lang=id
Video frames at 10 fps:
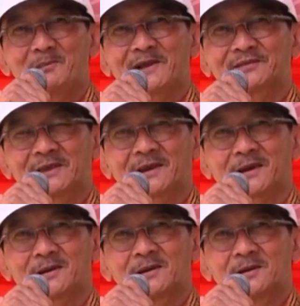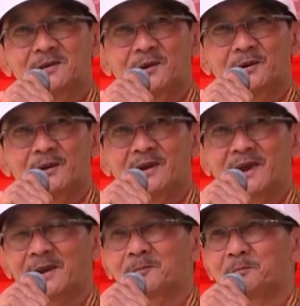Pak Mahathir
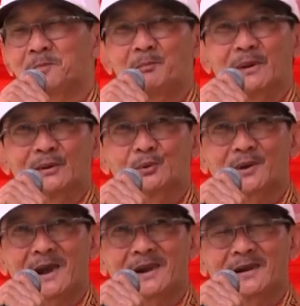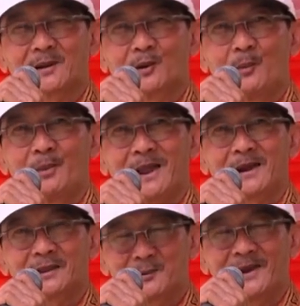dengan pembentukan
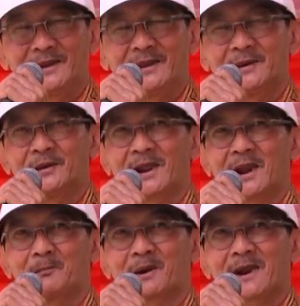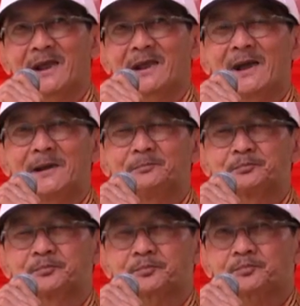global Ikhwan ini dalam rangka
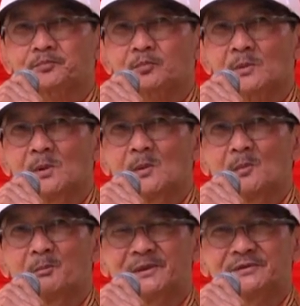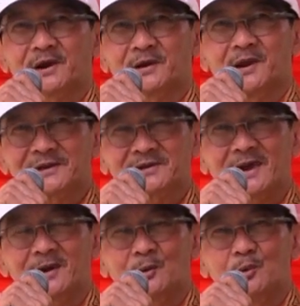
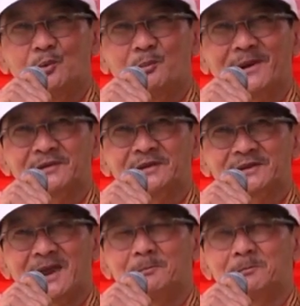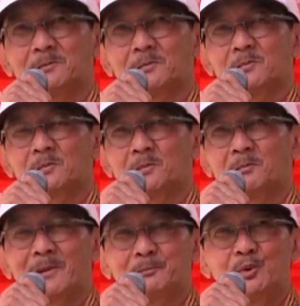mencerdaskan umat Islam
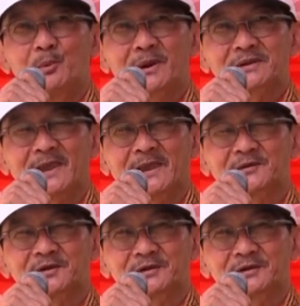mampu bersaing